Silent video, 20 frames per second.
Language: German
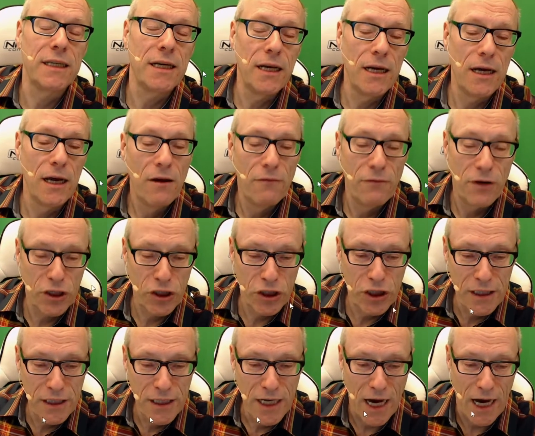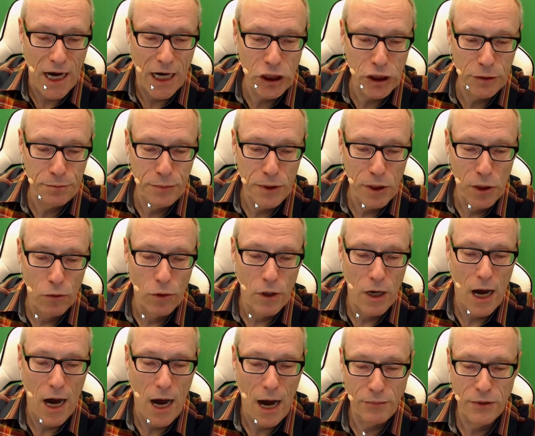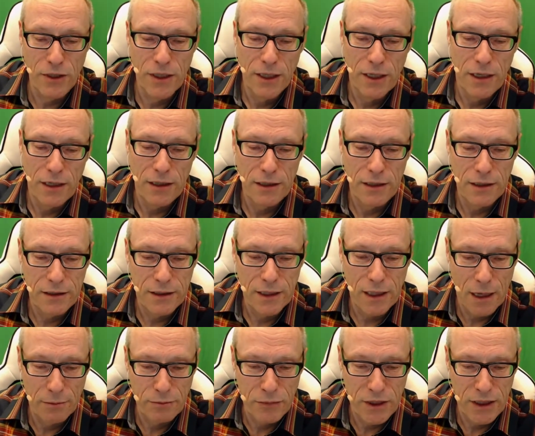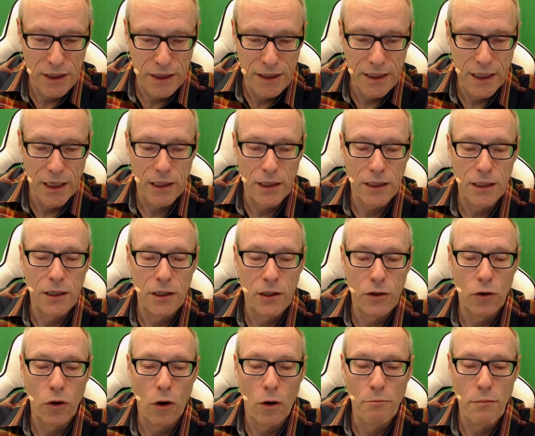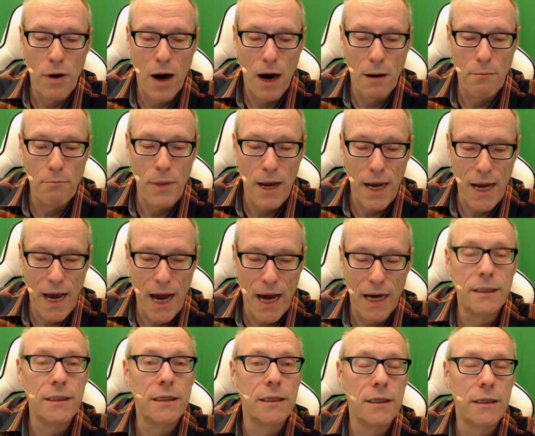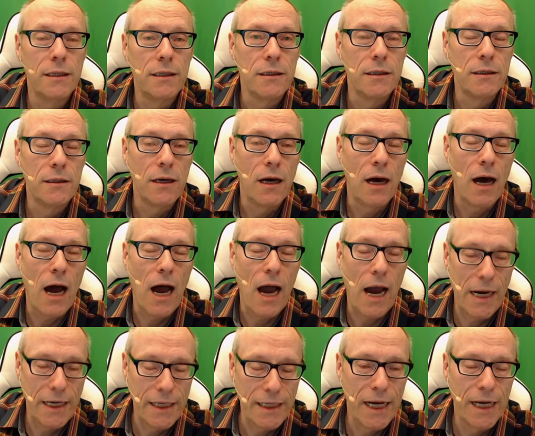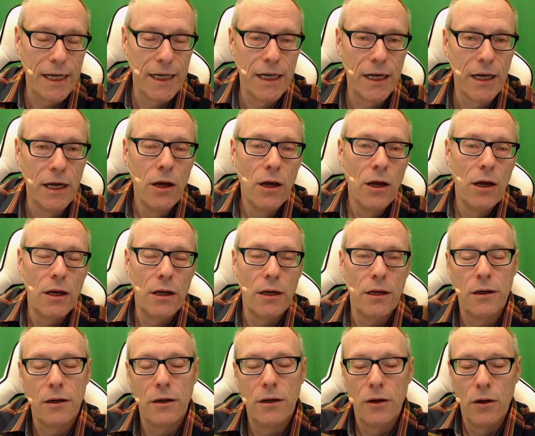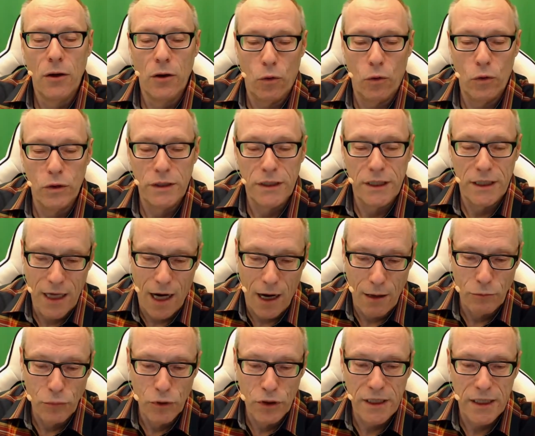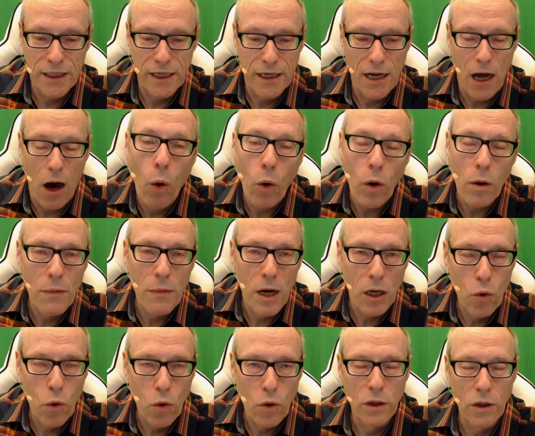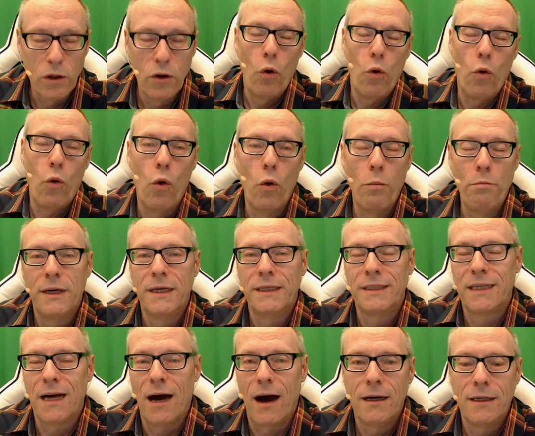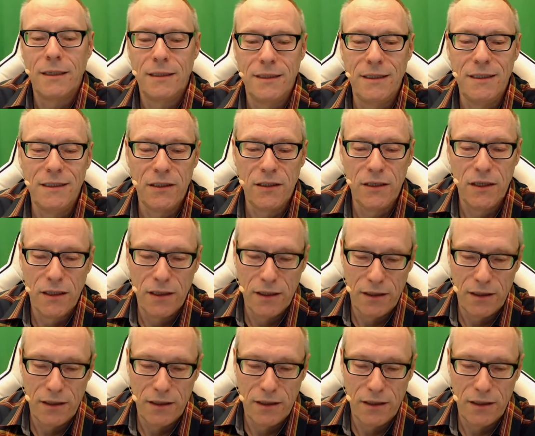äh, verschiedene Einspielungen habt, äh, dann habt ihr hier äh, noch ein paar mehr äh, Eingänge äh, und da müsst ihr dann auch immer gucken, ob da diese